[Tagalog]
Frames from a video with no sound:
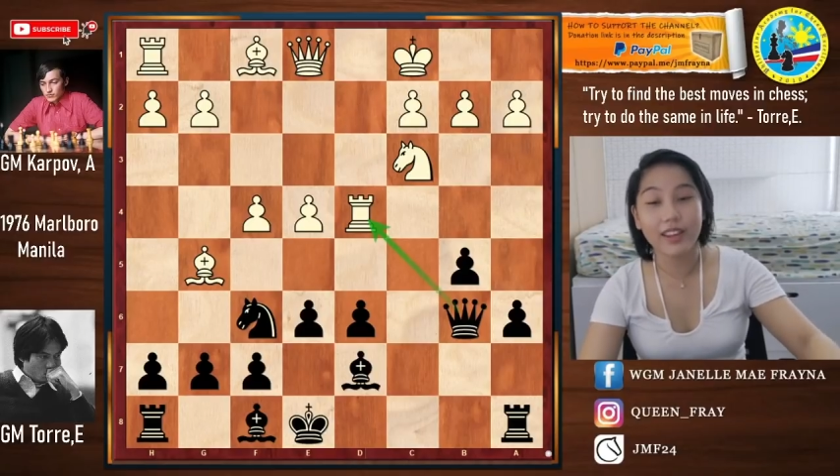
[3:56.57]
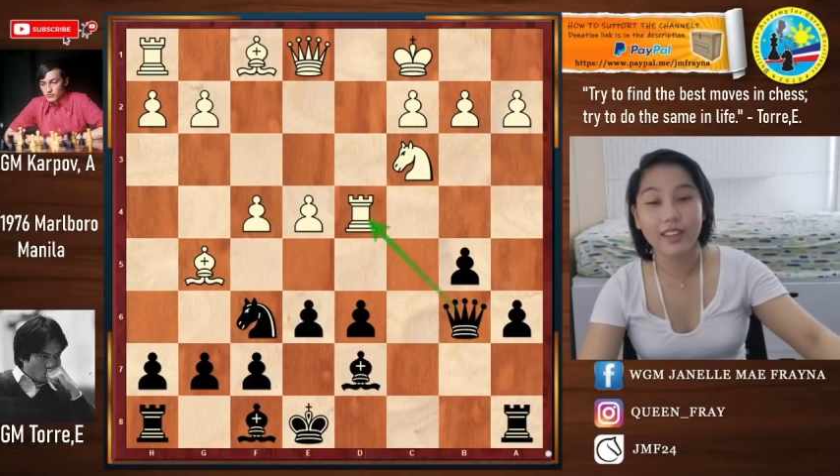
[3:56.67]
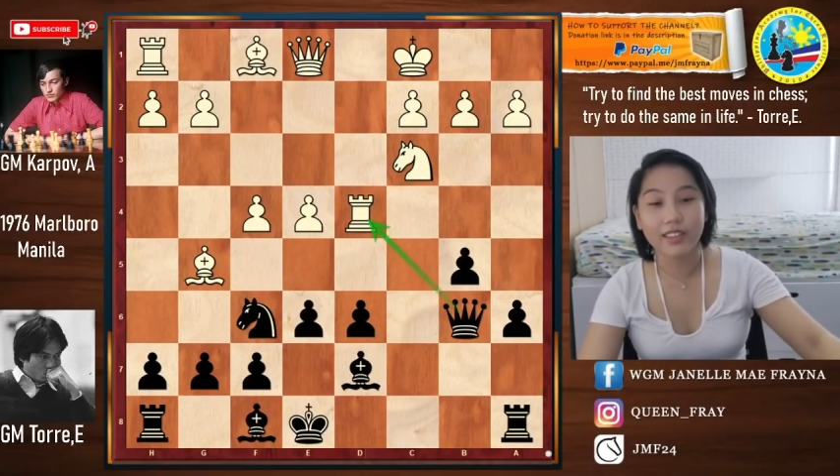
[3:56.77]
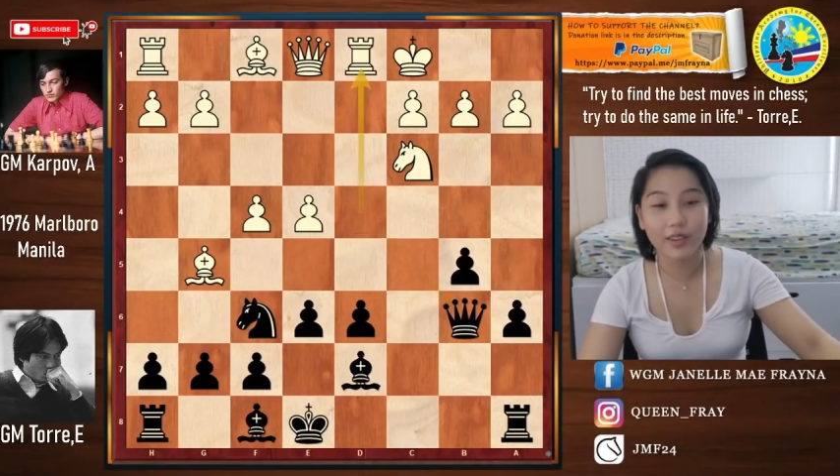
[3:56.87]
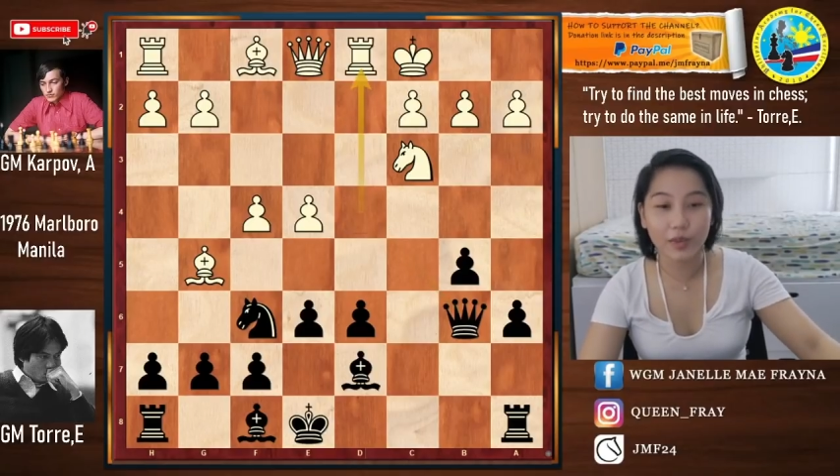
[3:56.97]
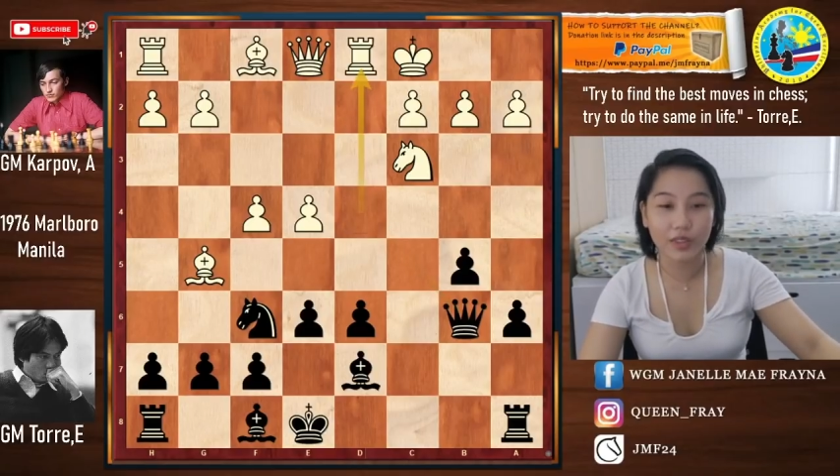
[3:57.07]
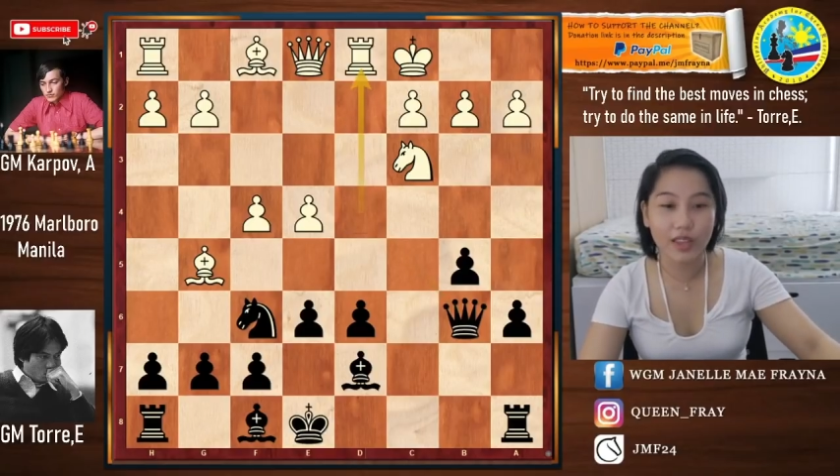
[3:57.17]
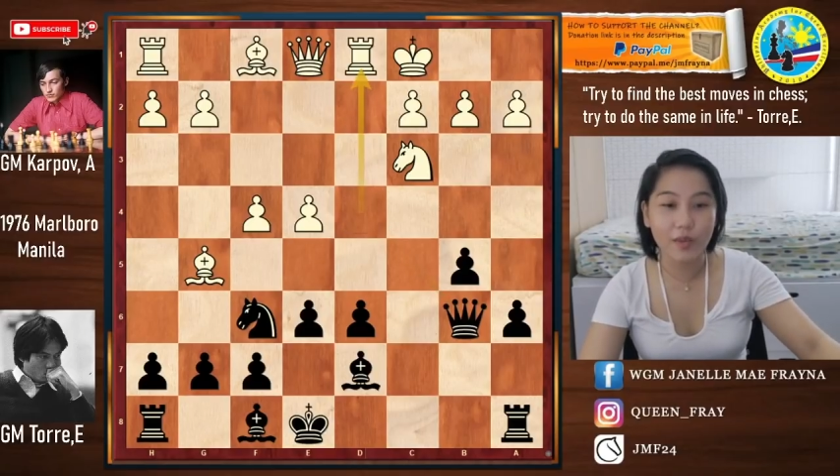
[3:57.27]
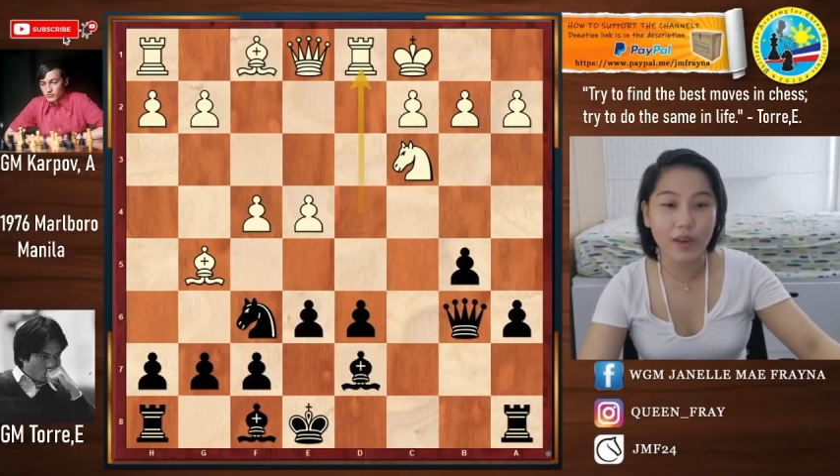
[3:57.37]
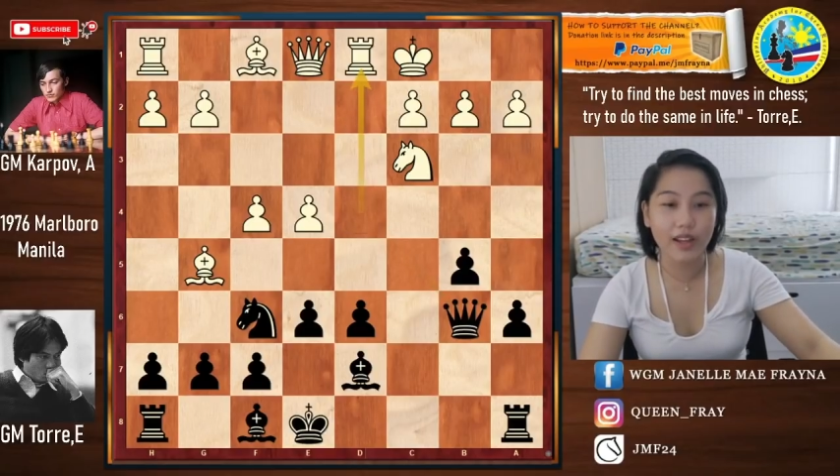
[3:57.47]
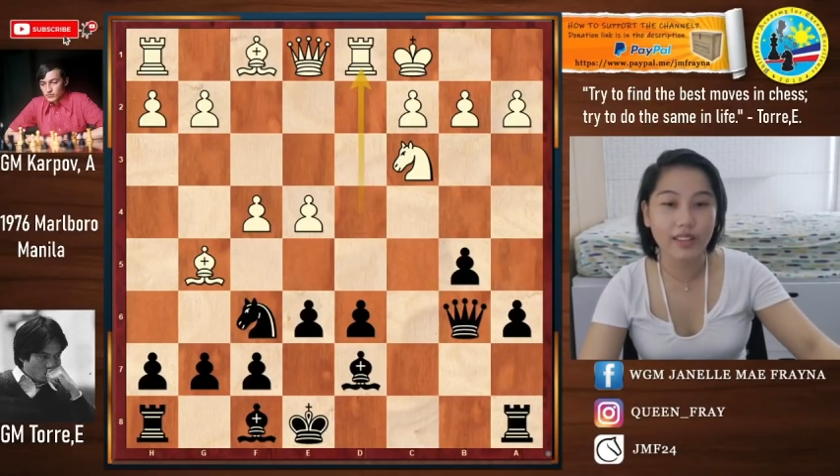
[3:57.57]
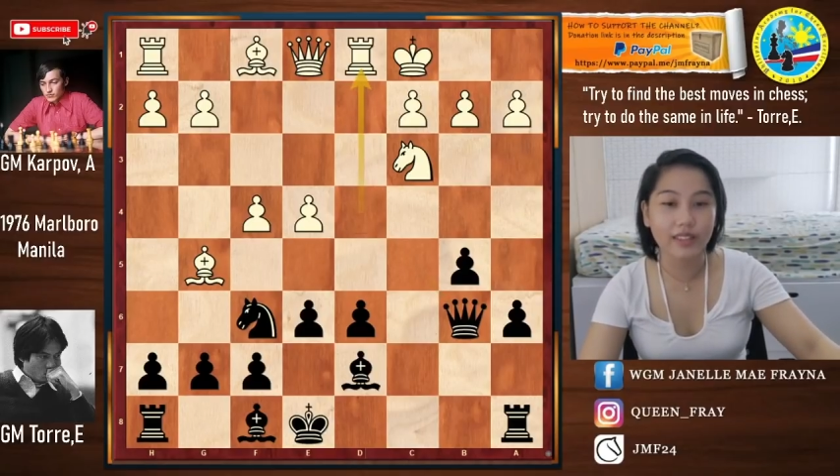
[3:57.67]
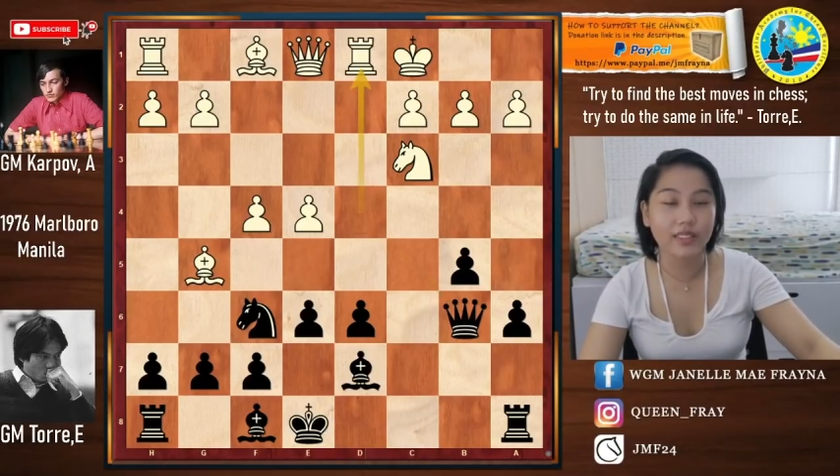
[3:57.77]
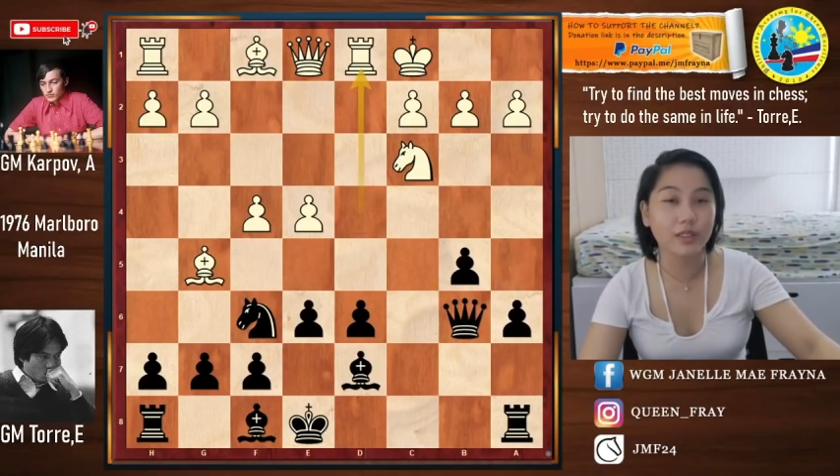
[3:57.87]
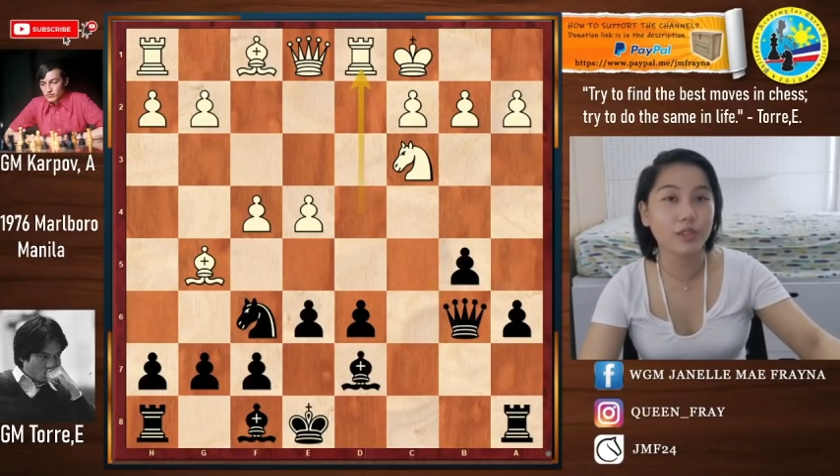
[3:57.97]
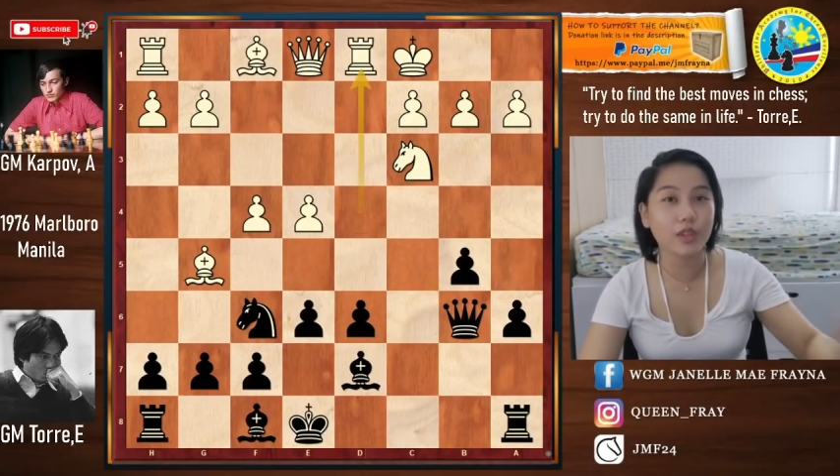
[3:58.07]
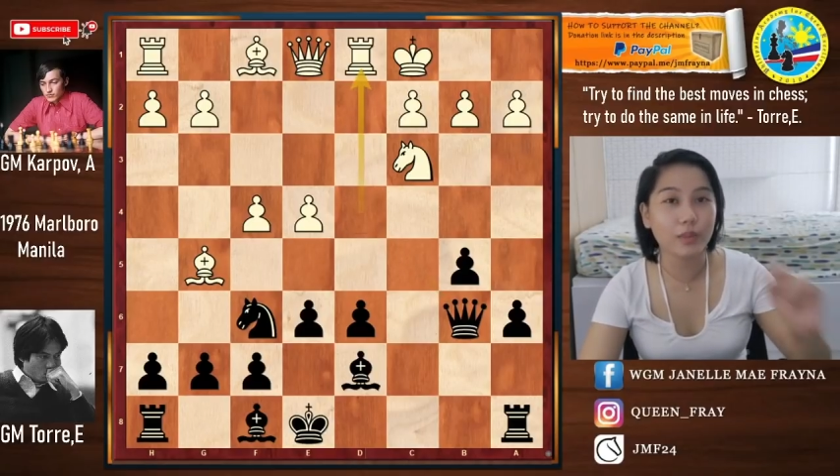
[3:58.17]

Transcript: sa rook d1 kasi gusto niya